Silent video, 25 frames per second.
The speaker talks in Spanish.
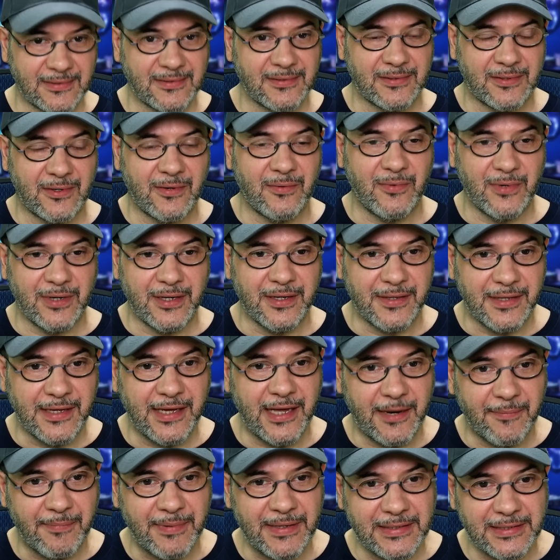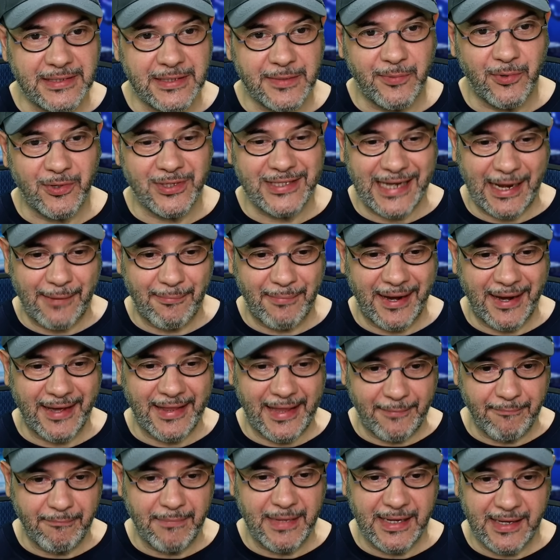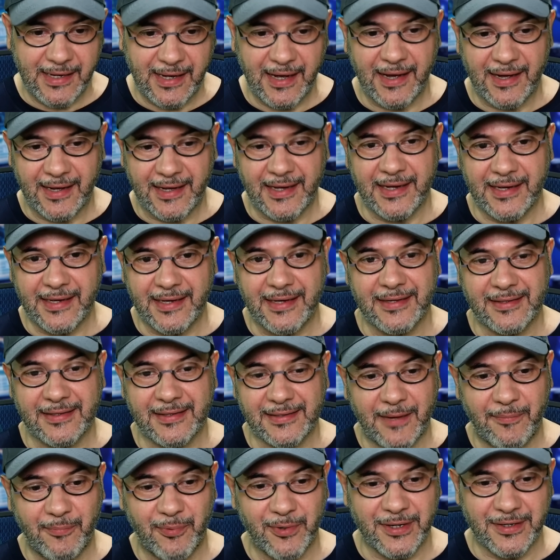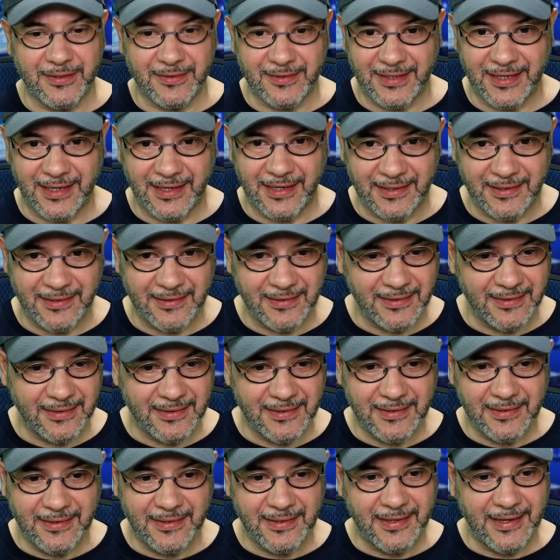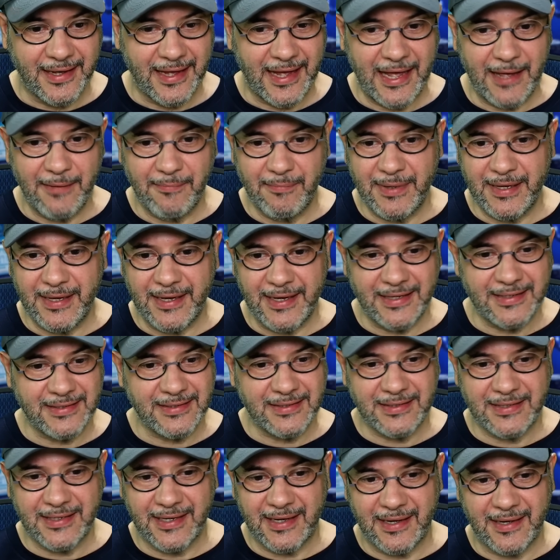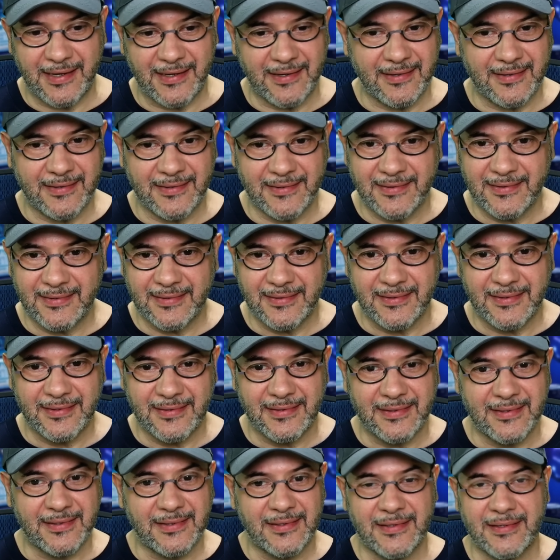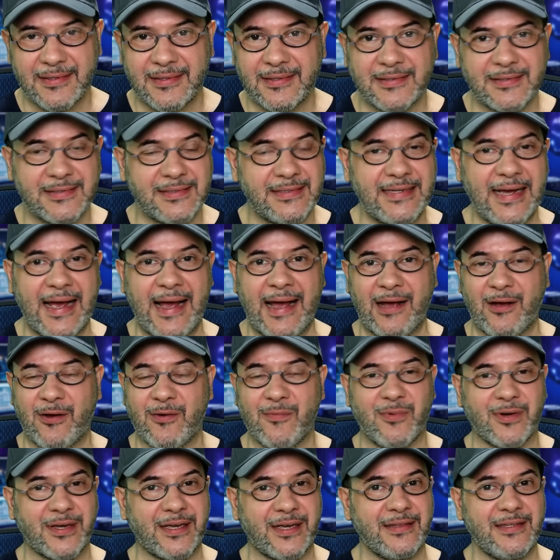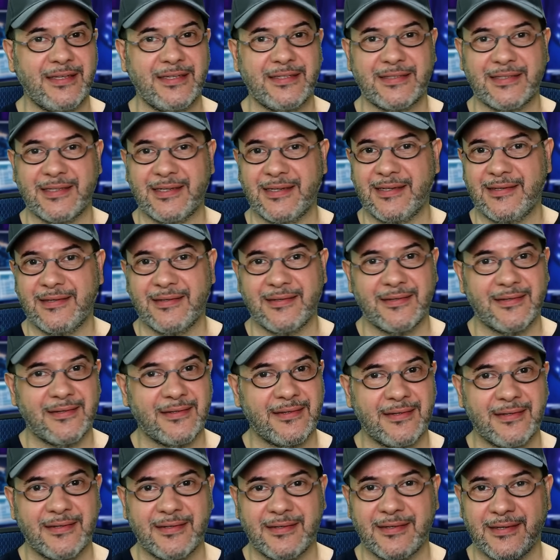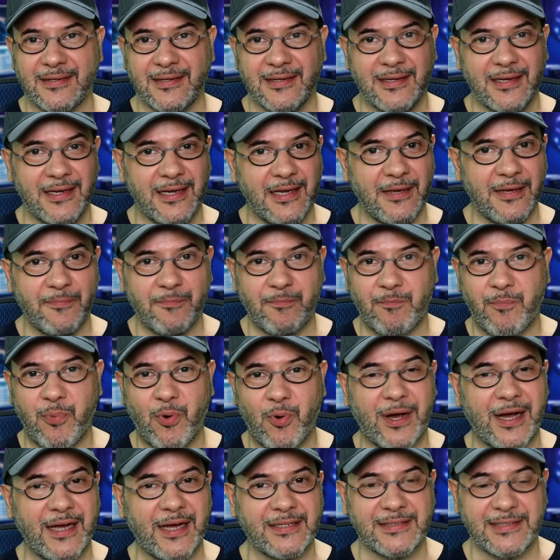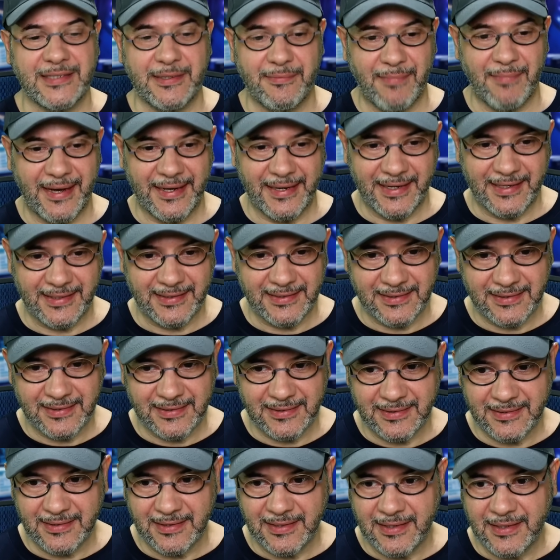como les dije al principio, llamada MICA, que está por entrar en vigencia ya, como quien dice, en pocas semanas.